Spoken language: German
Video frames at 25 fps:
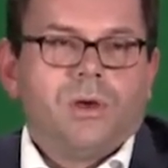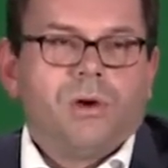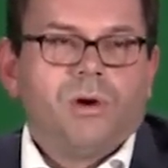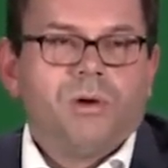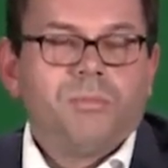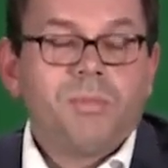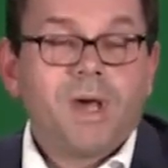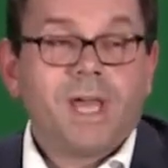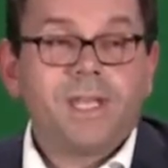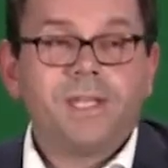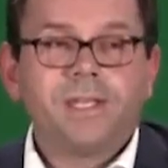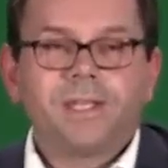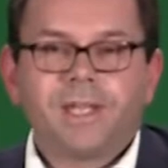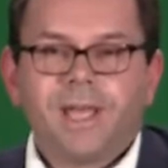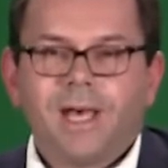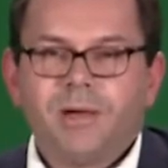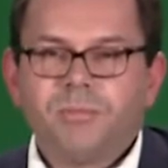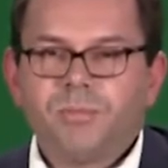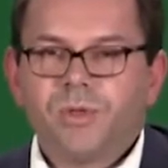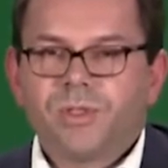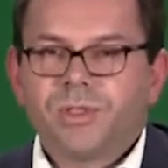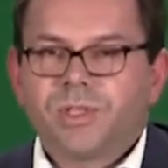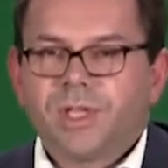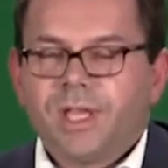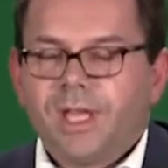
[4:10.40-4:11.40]
Und meine
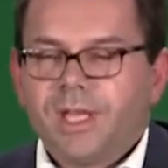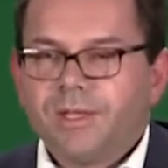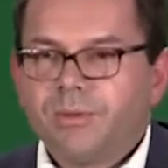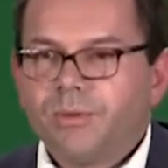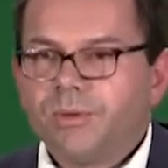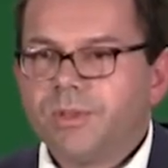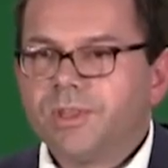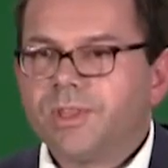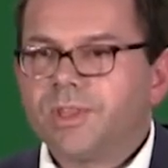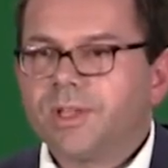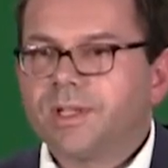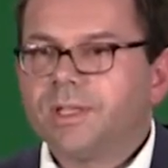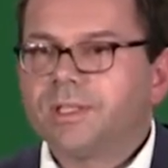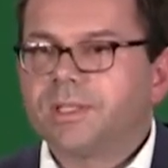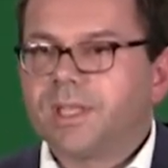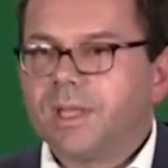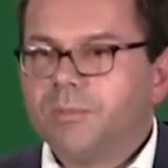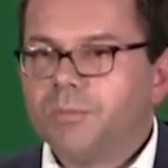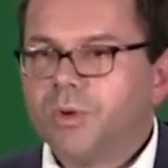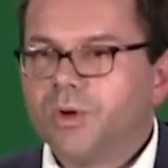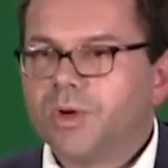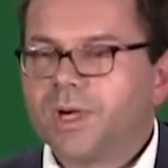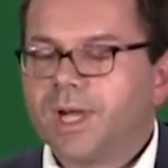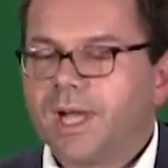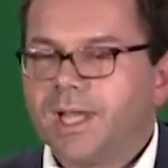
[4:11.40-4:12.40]
Damen und Herren, unsere
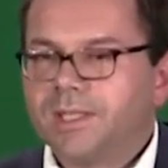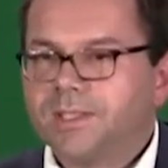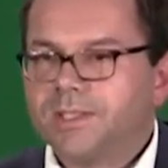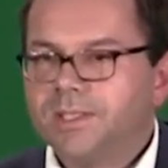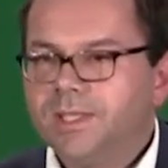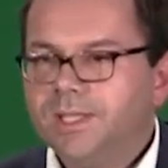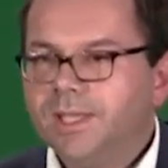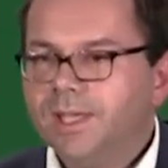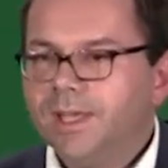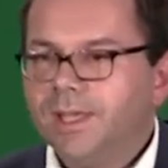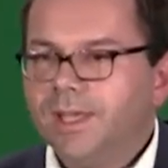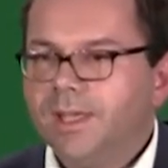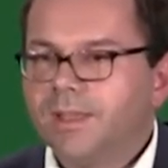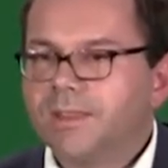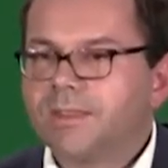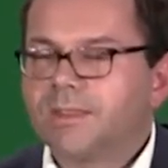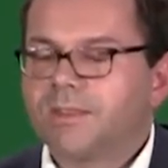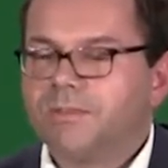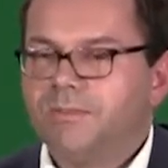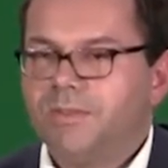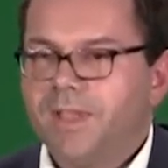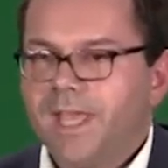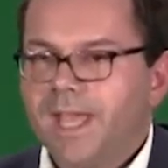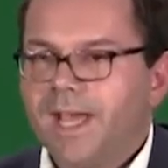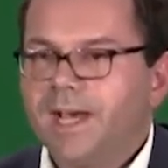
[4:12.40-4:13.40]
Demokratie
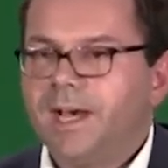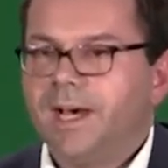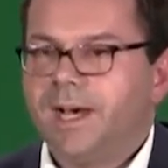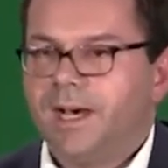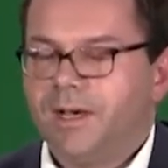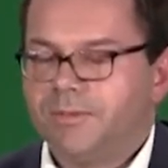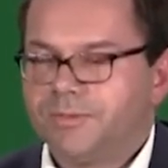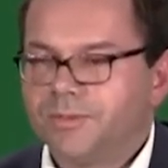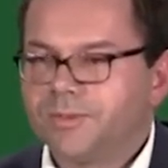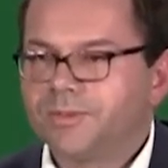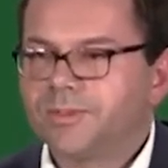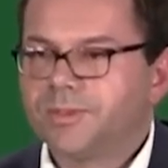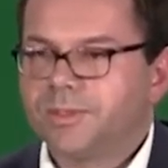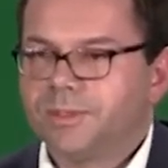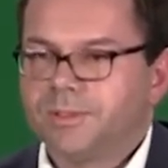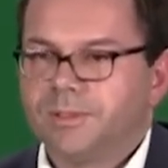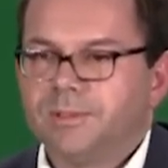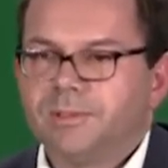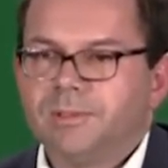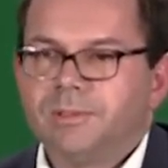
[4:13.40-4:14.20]
ist wehrhaft.